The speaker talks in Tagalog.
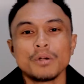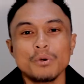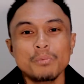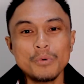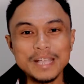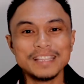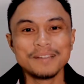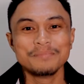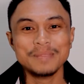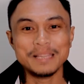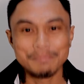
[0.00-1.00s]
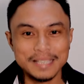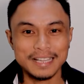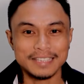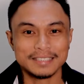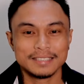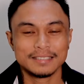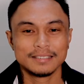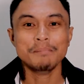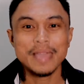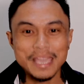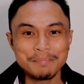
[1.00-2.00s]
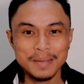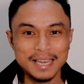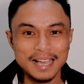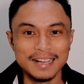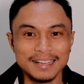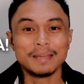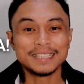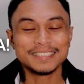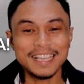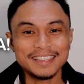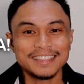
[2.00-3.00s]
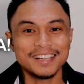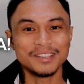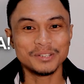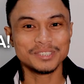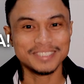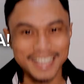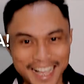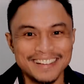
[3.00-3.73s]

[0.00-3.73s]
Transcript: pag umuwi ng Pilipinas, May pa lang, may Santa Claus na.